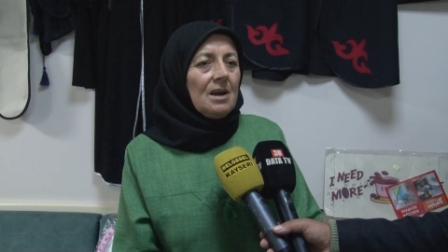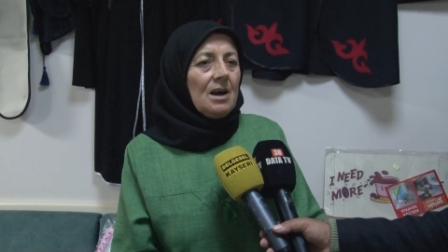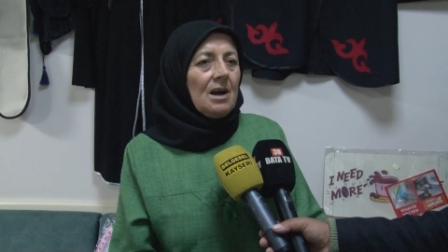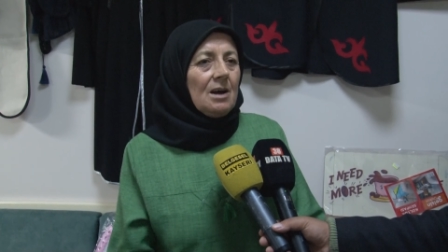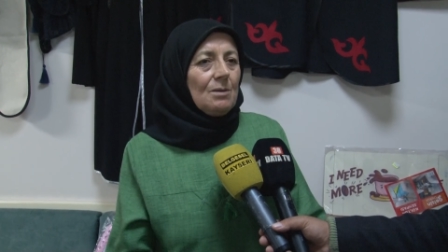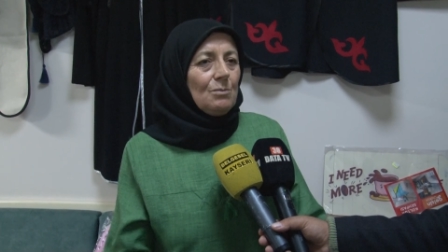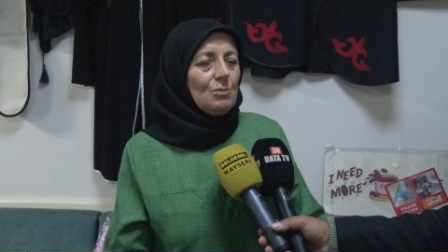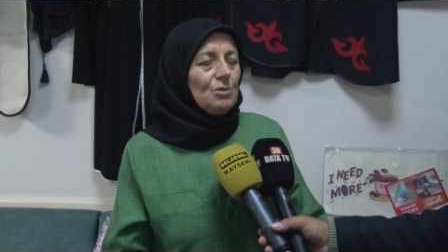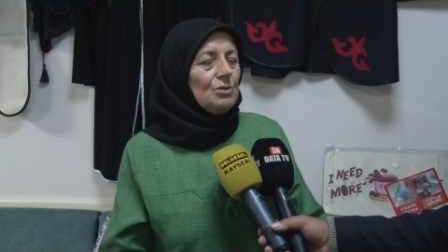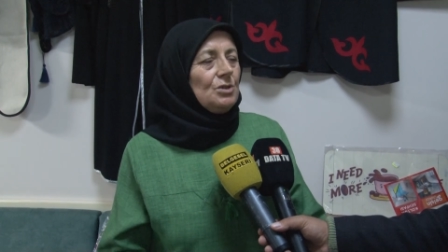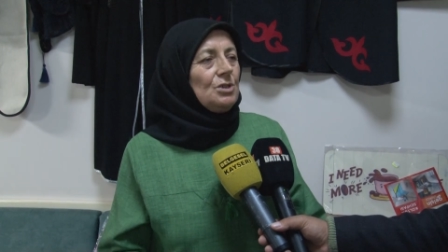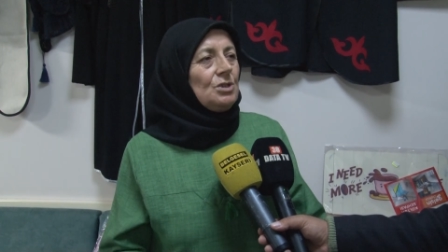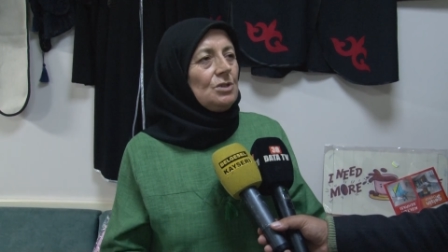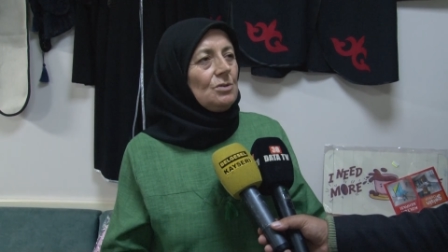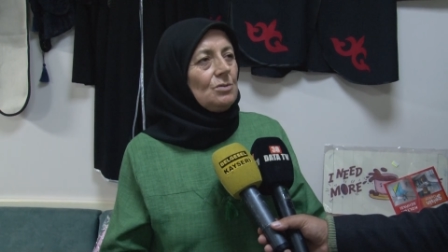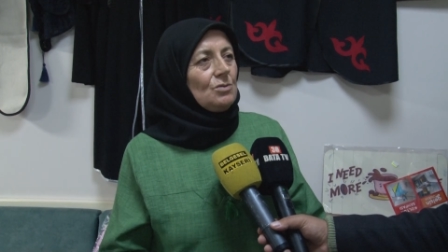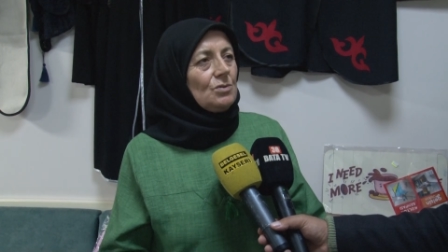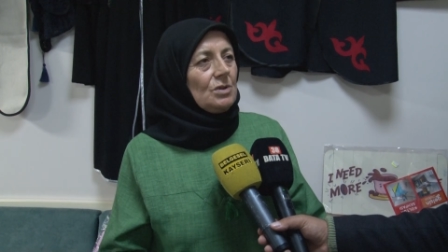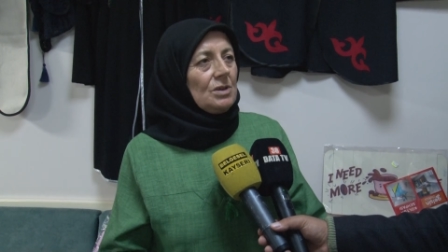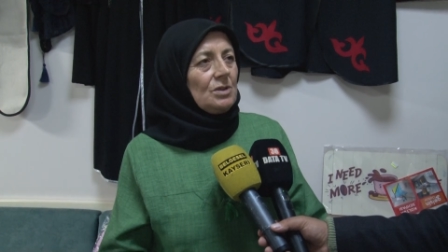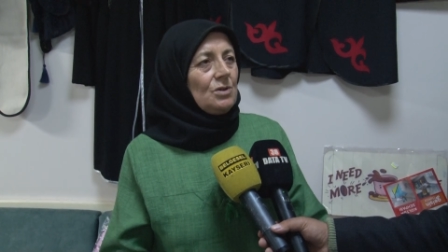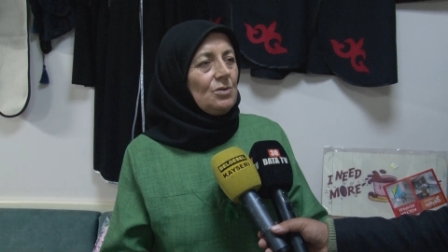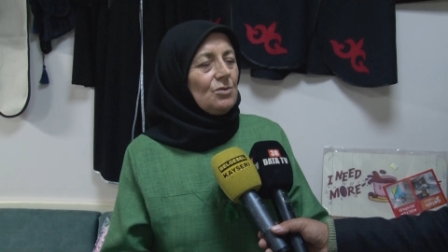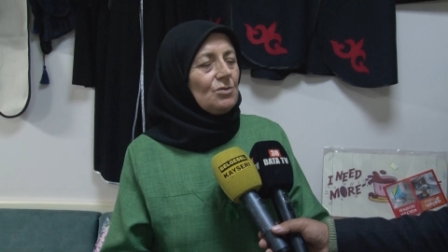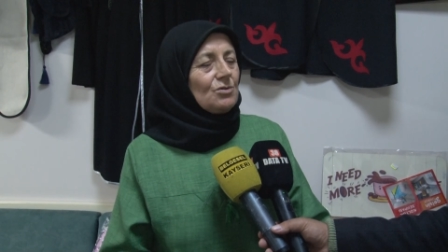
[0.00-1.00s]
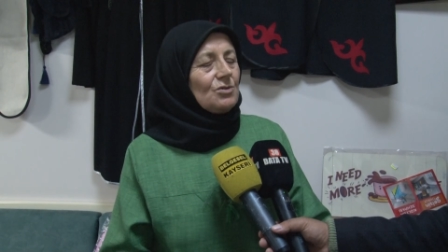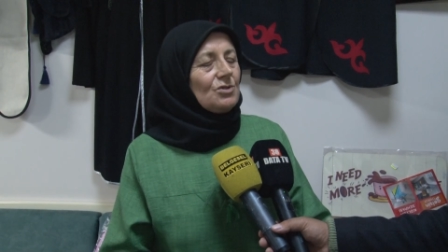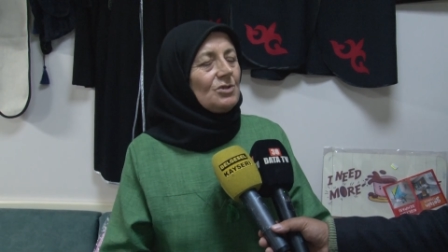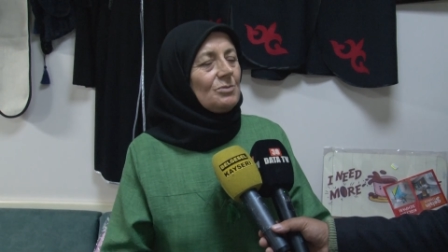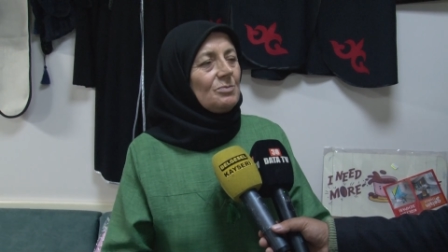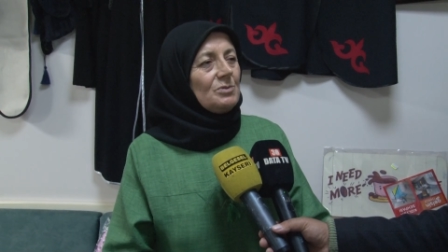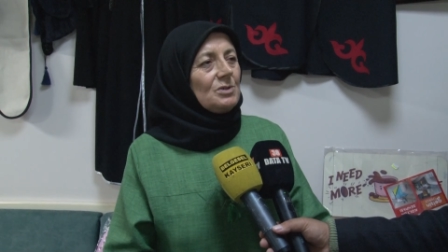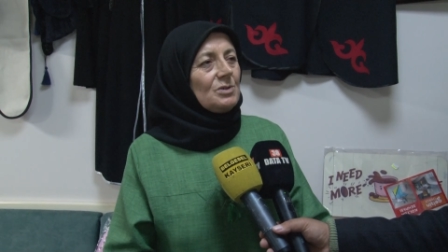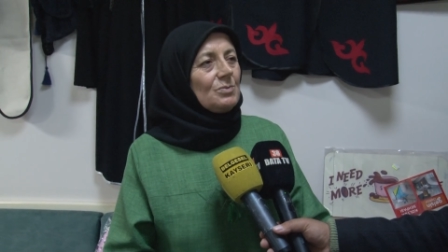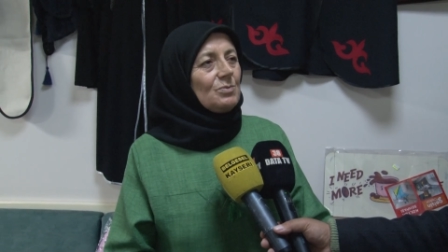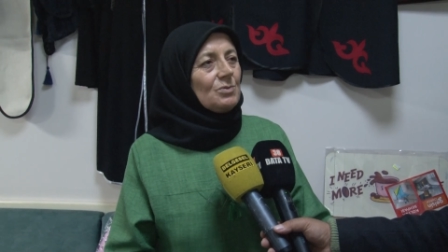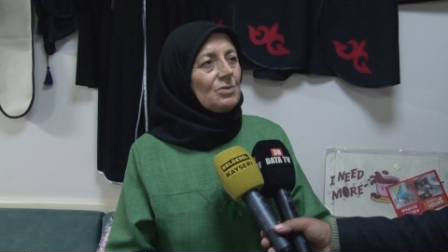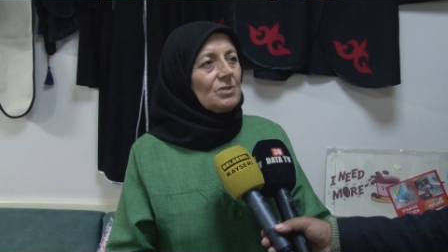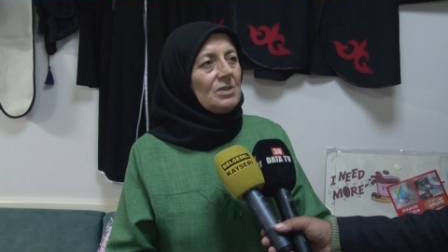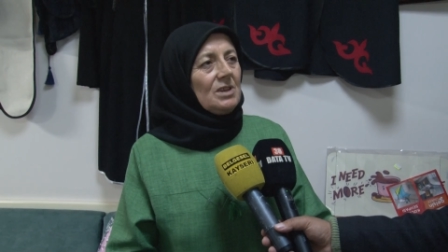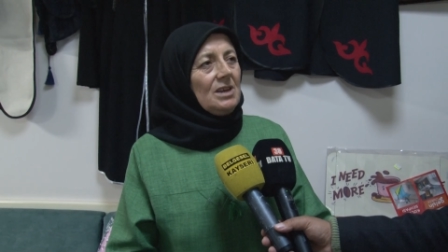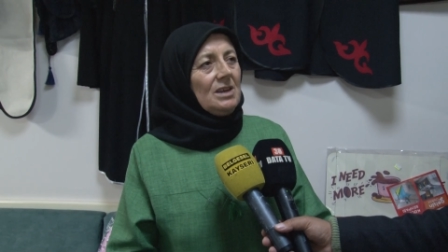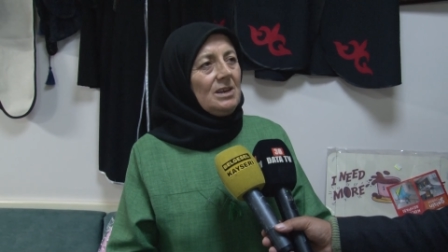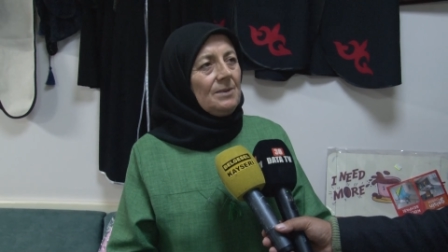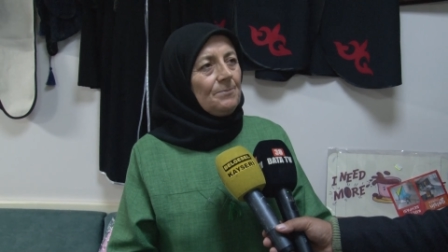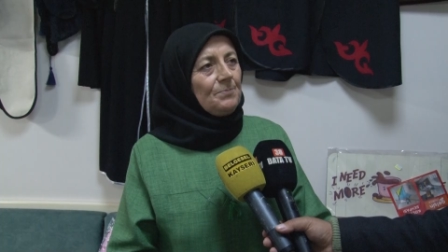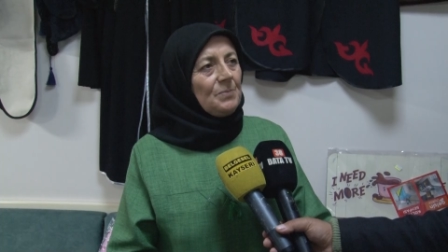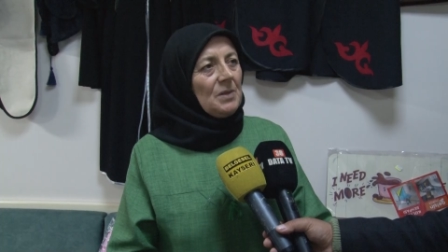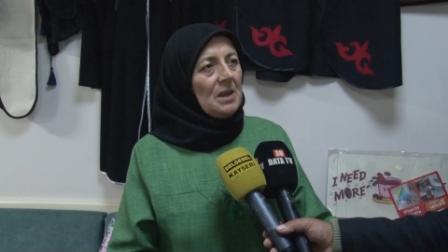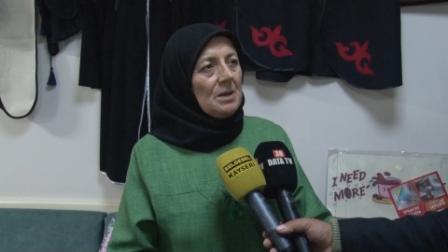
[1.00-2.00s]
hamur işi üretiyoruz biz
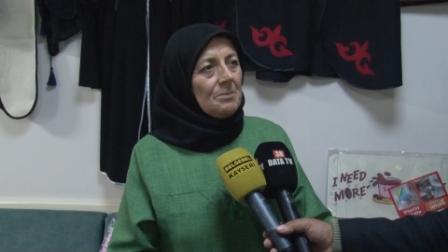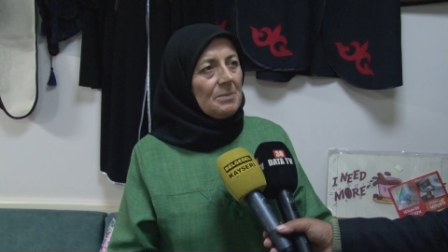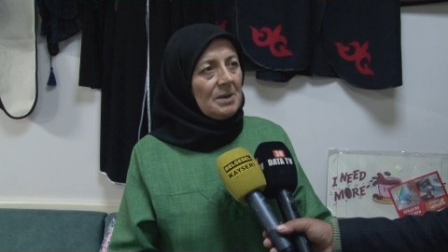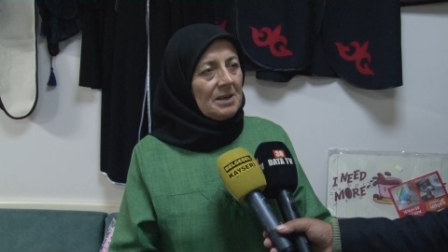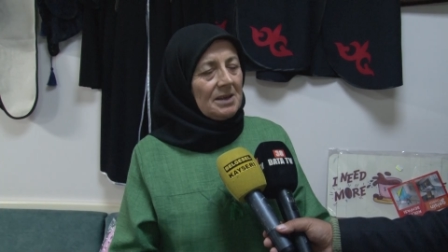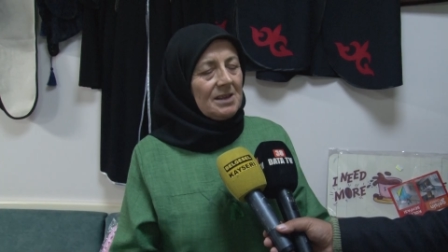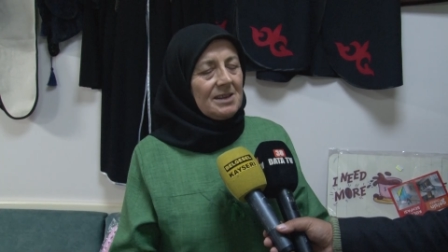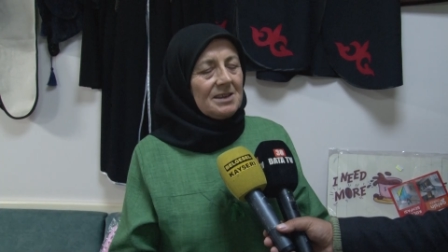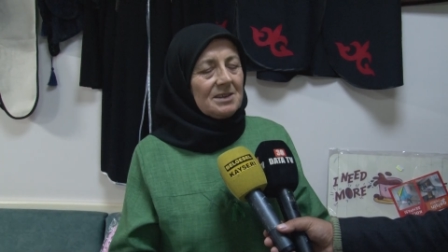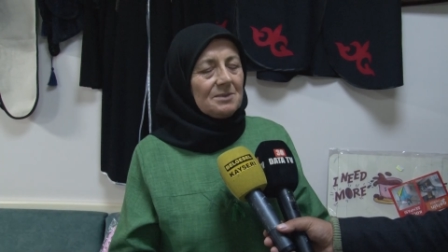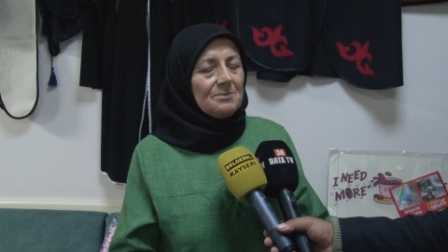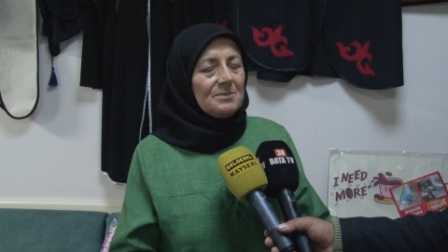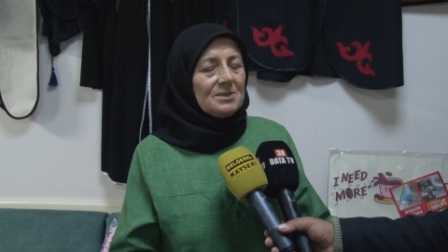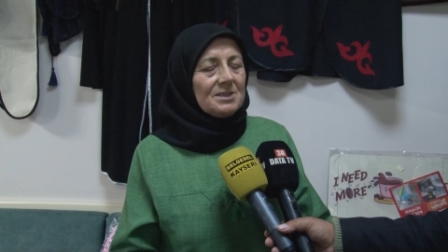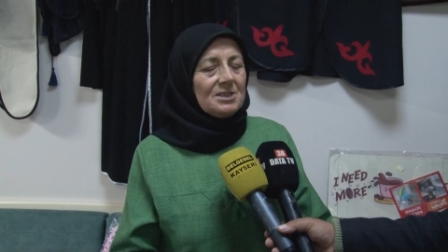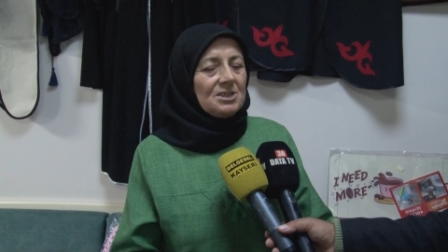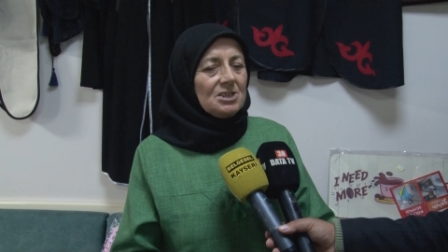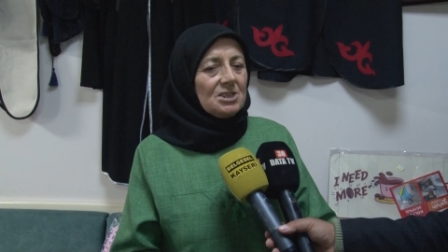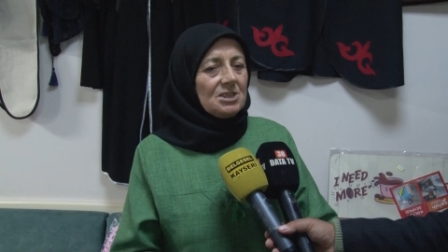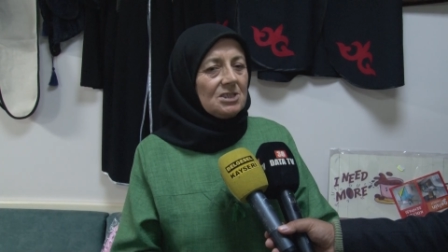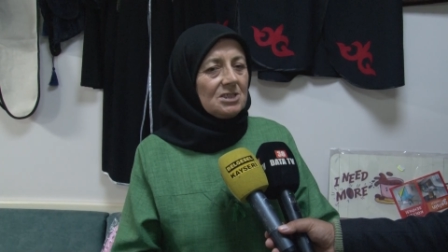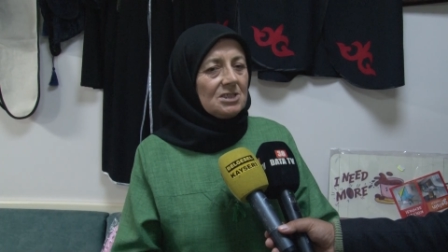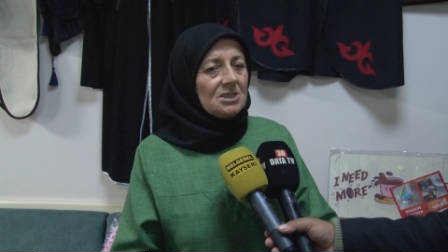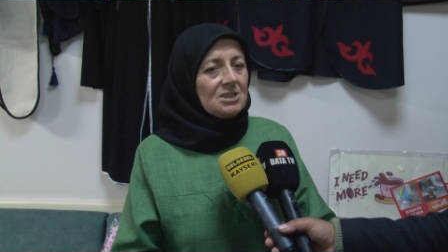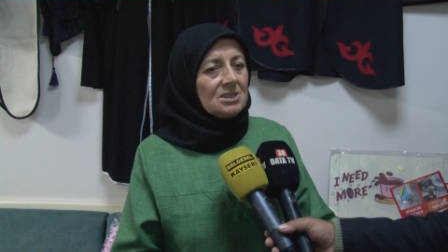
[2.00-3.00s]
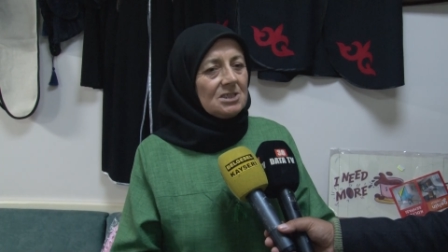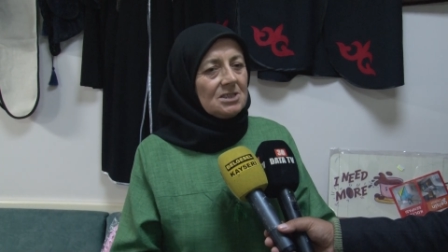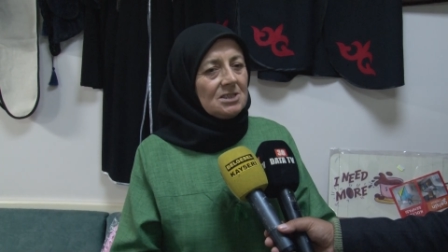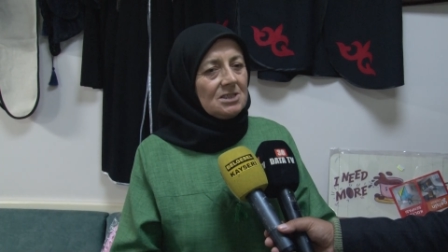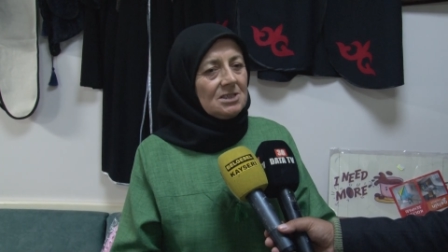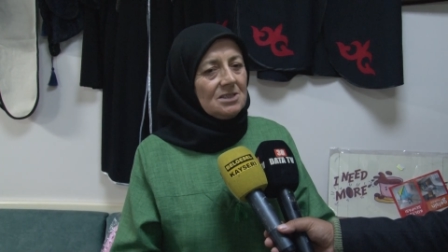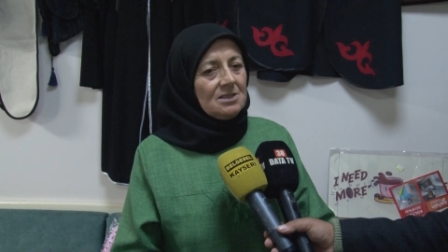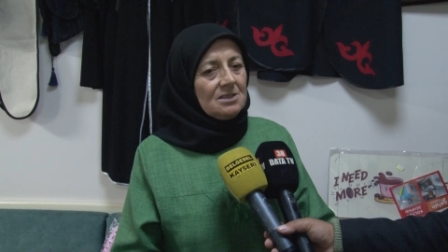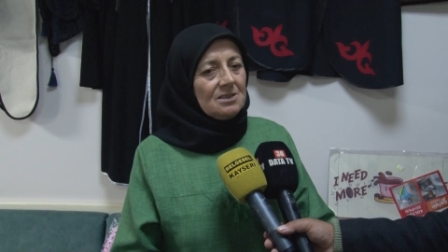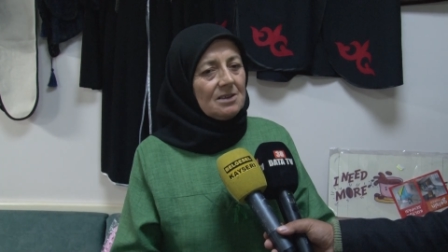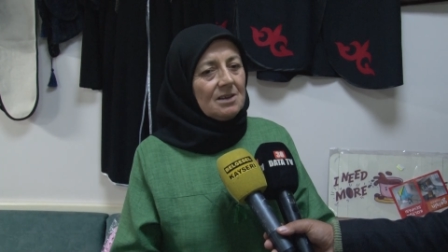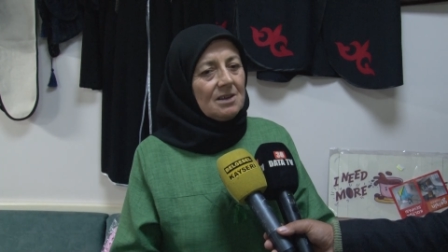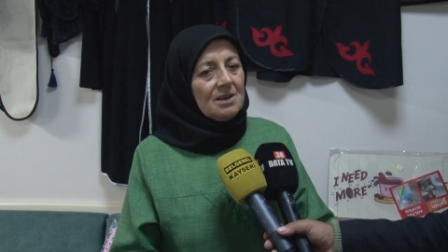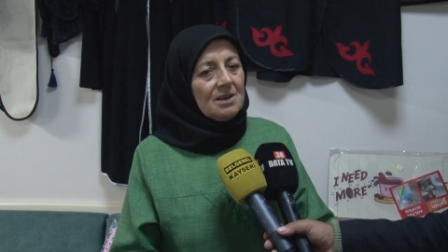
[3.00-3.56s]
burada. Yemeklerimizi çeşit çeşit.